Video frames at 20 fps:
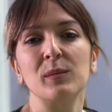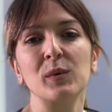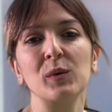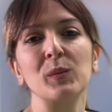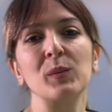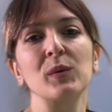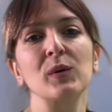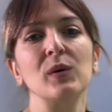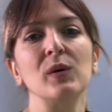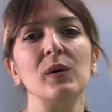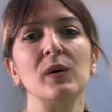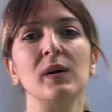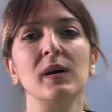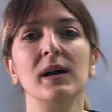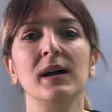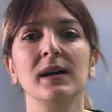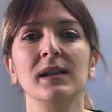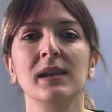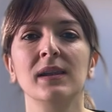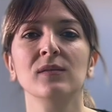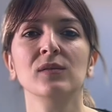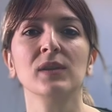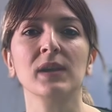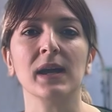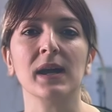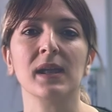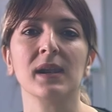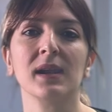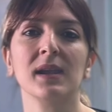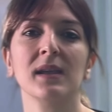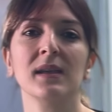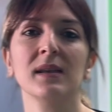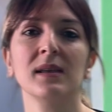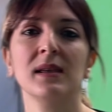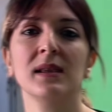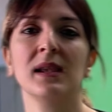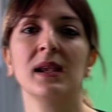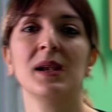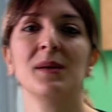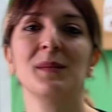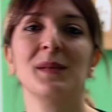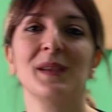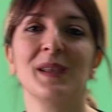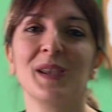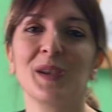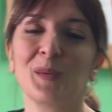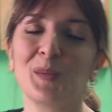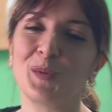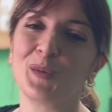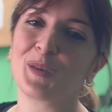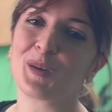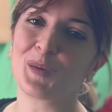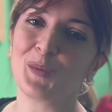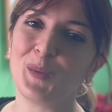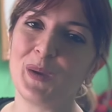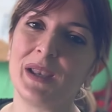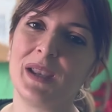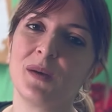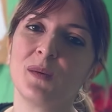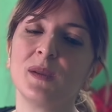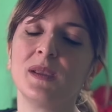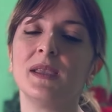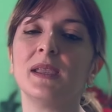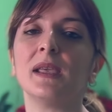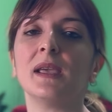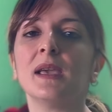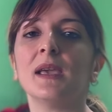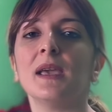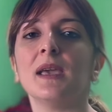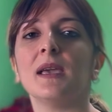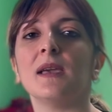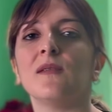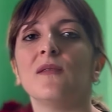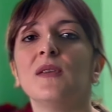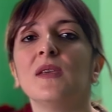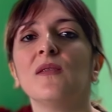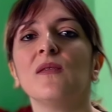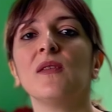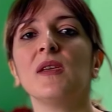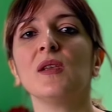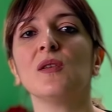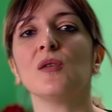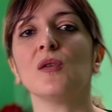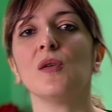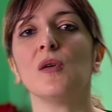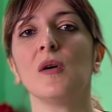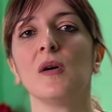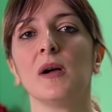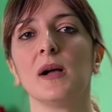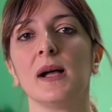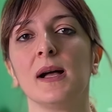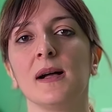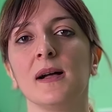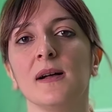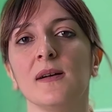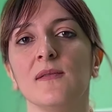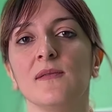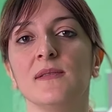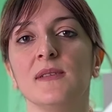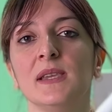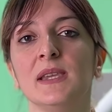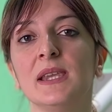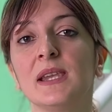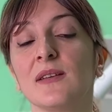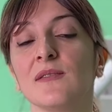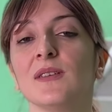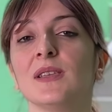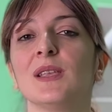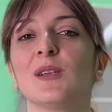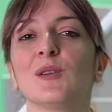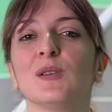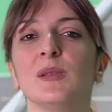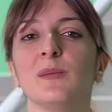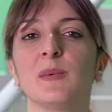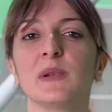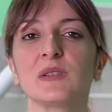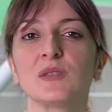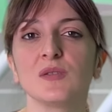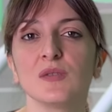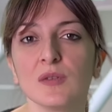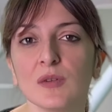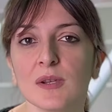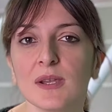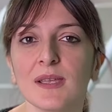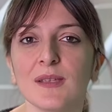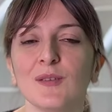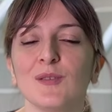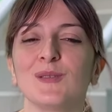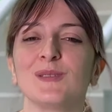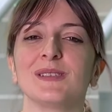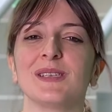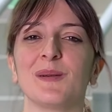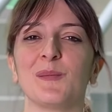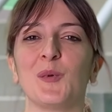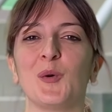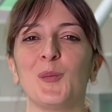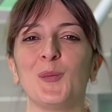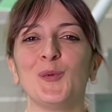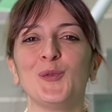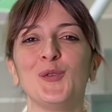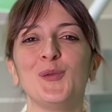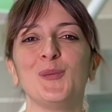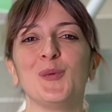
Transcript: proprio a lavorare nella maniera più tranquilla. Quindi vi invito a venire a vederlo di persona, noi siamo Mondo